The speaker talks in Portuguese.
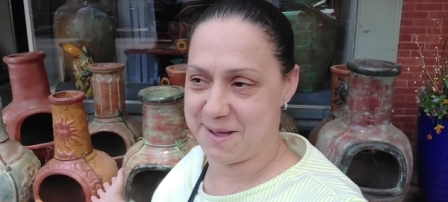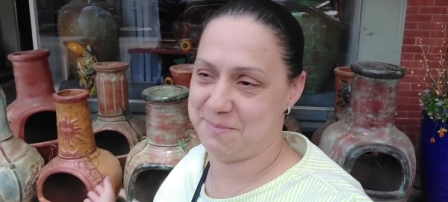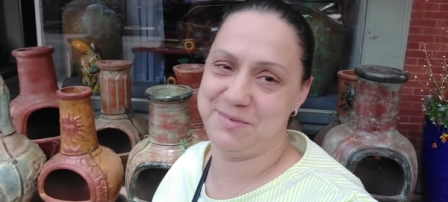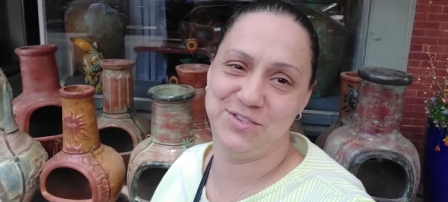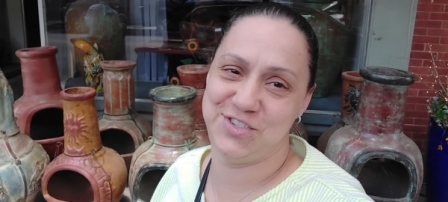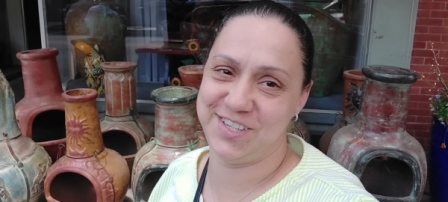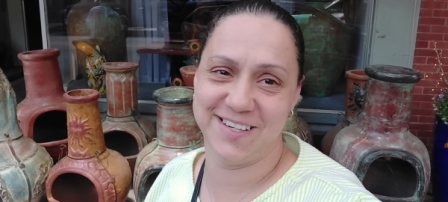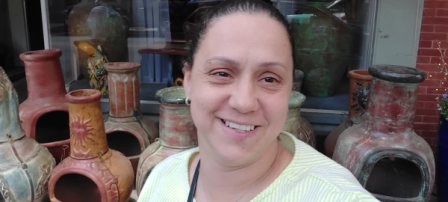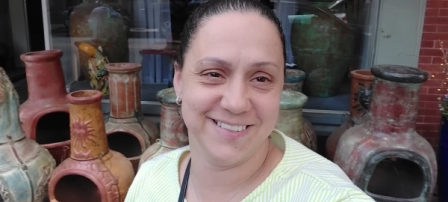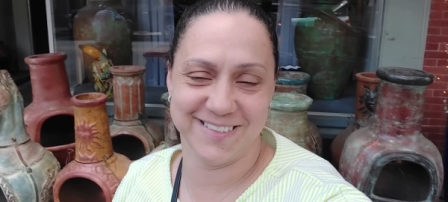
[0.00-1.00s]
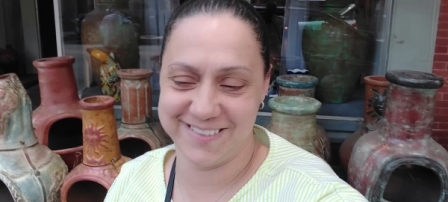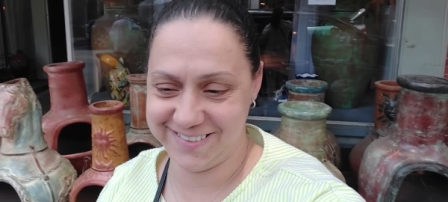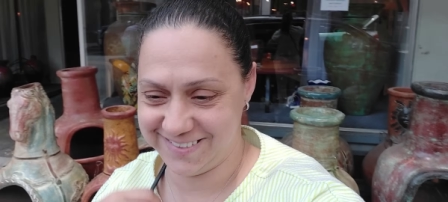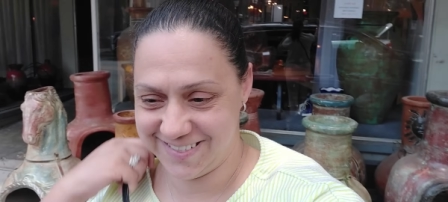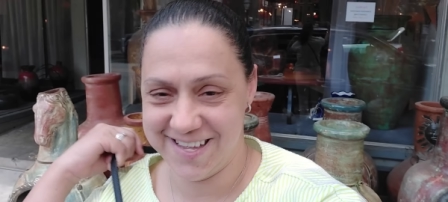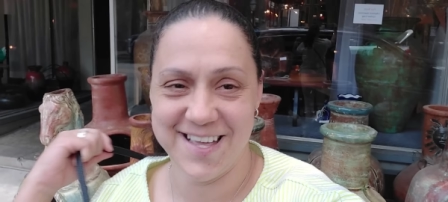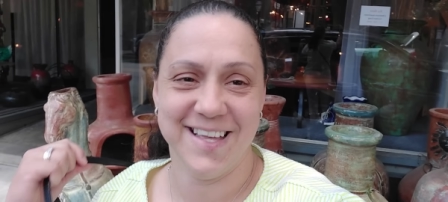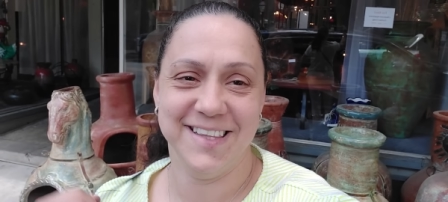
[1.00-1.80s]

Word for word: Mentira, gente.